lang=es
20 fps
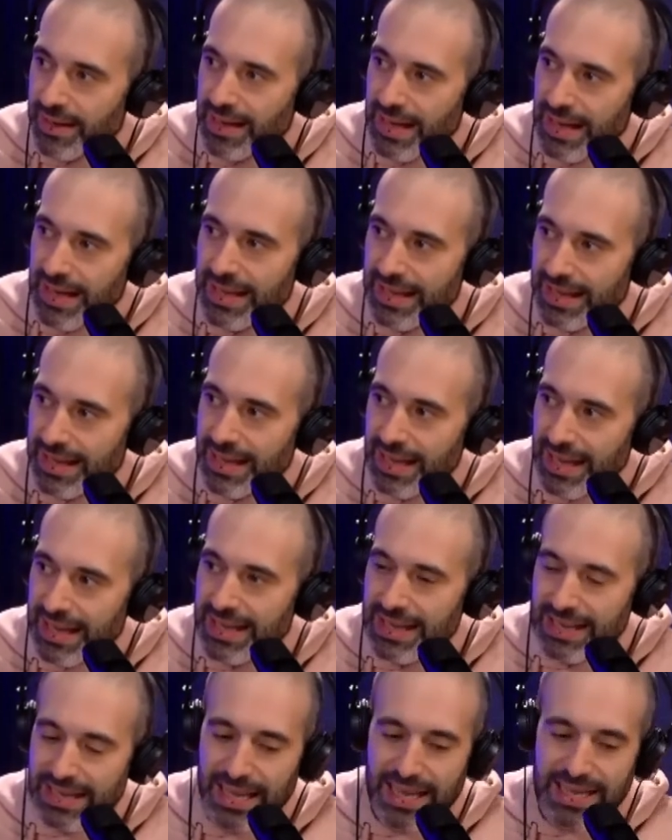Ahí,
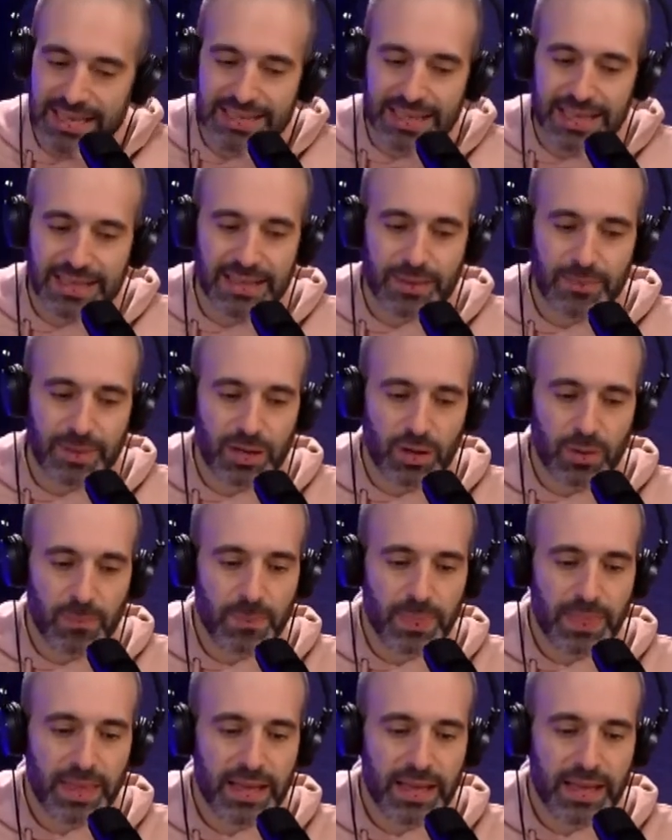está el tema, ¿no? Hmm.